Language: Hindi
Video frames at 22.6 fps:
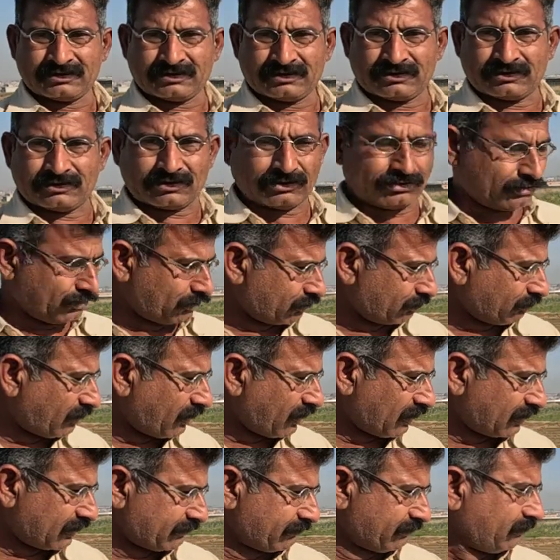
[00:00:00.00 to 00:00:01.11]
अच्छा और
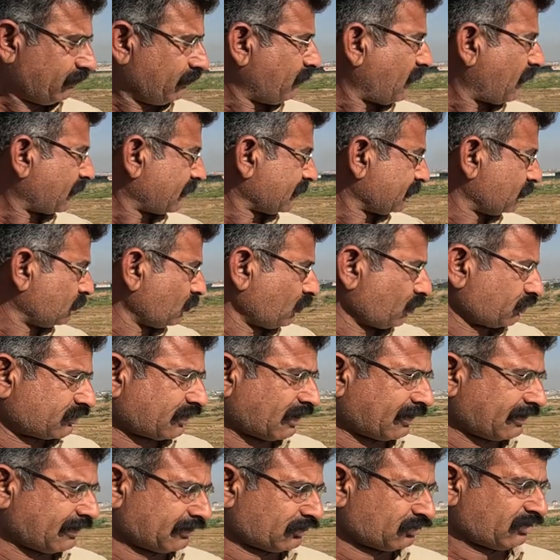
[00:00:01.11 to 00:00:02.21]
बाहर बाहरली दो
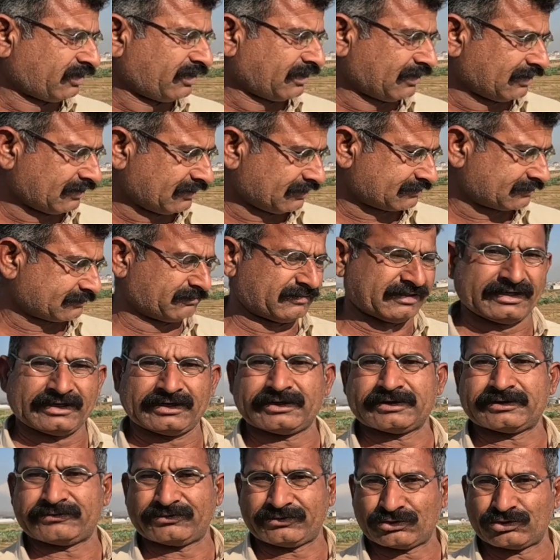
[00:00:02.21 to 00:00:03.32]
साइडें जो है
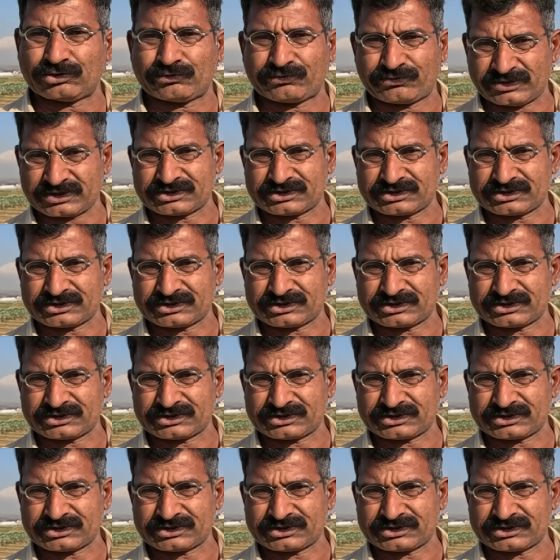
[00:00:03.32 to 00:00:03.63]
इसमें वो